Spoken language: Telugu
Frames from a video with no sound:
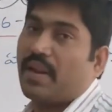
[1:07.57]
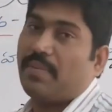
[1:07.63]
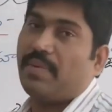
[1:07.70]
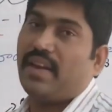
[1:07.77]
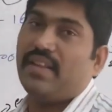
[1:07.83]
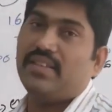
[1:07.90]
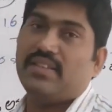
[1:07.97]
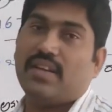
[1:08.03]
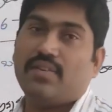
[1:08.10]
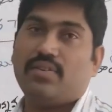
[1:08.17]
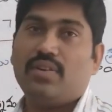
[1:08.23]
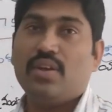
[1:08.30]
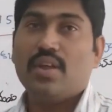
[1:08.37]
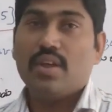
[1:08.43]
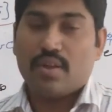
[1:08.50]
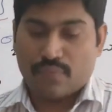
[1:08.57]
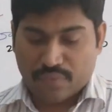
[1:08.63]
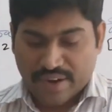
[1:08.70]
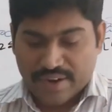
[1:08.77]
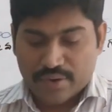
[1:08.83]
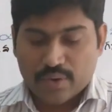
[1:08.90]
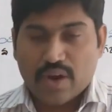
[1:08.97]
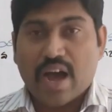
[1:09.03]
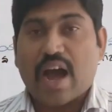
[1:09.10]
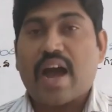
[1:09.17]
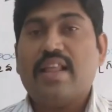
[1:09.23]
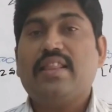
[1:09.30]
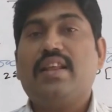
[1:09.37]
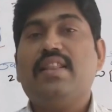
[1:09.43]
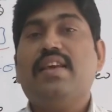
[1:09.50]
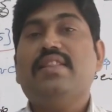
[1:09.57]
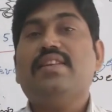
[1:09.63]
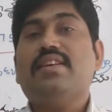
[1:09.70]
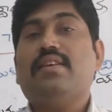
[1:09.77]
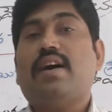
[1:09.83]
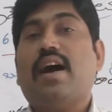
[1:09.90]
పరిపాలించారు వీళ్ళు ఆంధ్రదేశ